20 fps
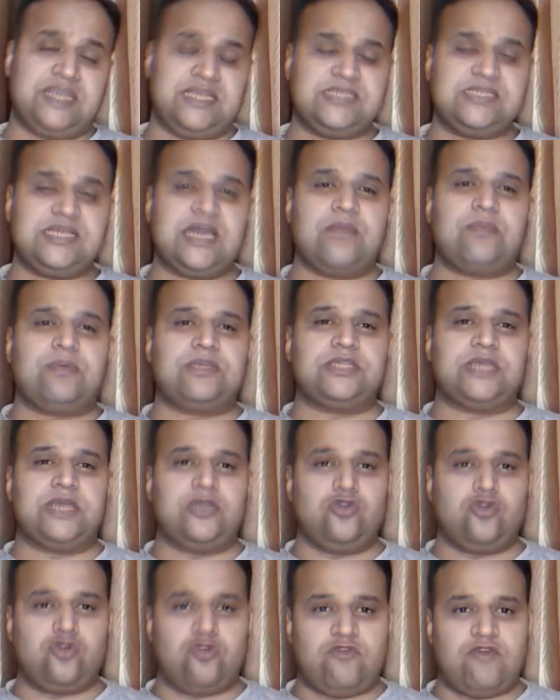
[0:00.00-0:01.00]
तीस हज़ार
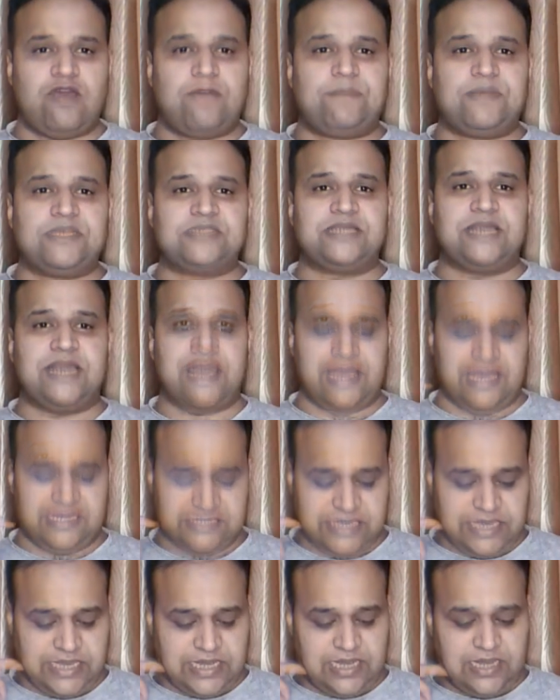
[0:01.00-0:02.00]
पाकिस्तानियों को वापस लाया
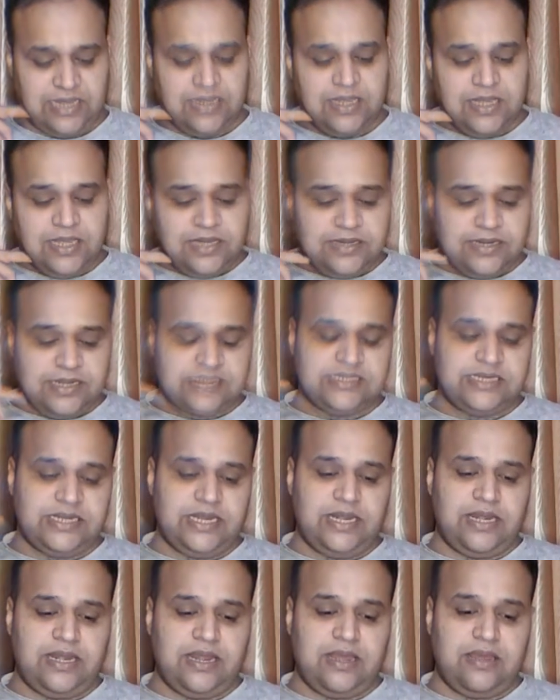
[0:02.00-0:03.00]
जाएगा
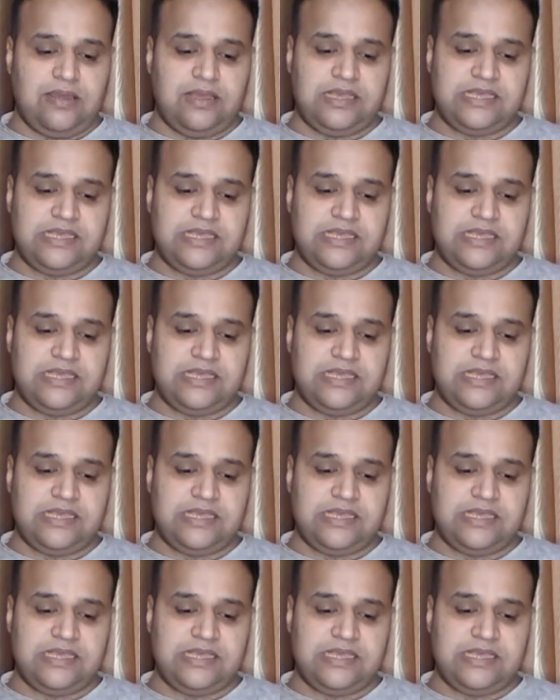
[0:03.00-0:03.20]
नजरीन